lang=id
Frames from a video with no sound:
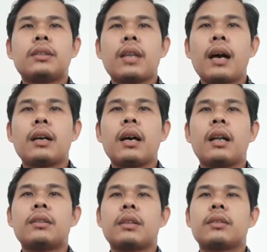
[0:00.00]

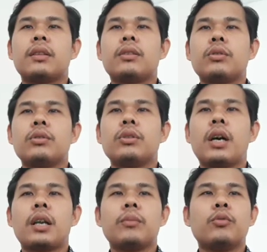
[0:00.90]
tanggal tertentu
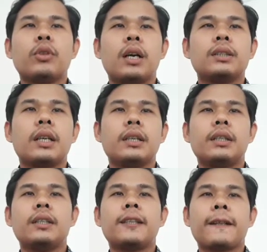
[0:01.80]
dari mulanya
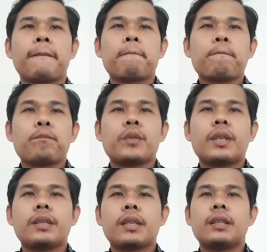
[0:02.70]
ini.
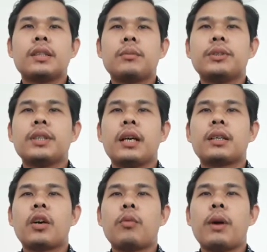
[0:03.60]
Kisahnya
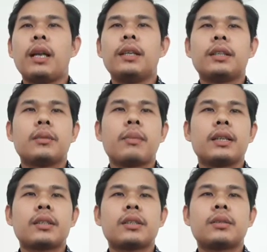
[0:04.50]
menjangkau balik ke
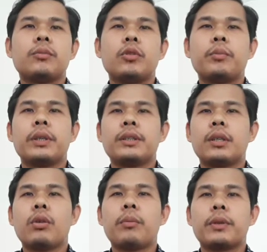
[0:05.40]
masa sebelum
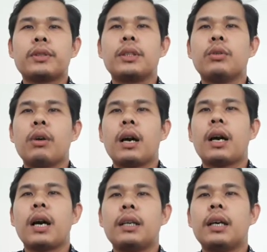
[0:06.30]

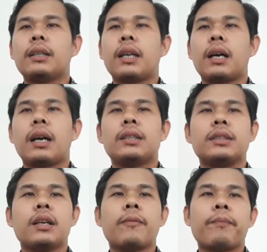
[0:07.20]
peristiwa-peristiwa ada
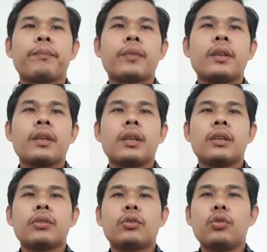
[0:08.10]
tanggalnya.
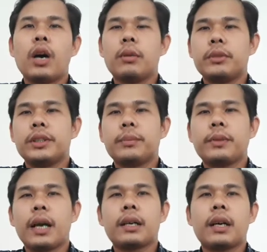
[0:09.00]
Tuhan
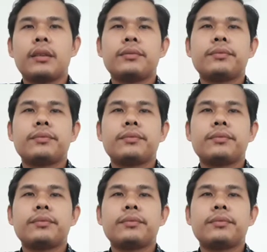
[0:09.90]
menciptakan